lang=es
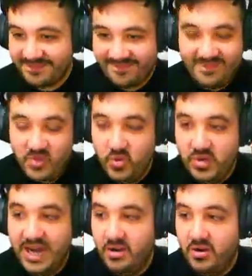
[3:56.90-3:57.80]

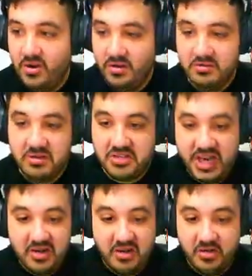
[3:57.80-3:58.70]
Nunca lo... No
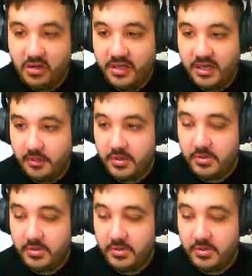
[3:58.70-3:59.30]
sé, no, no lo tengo porque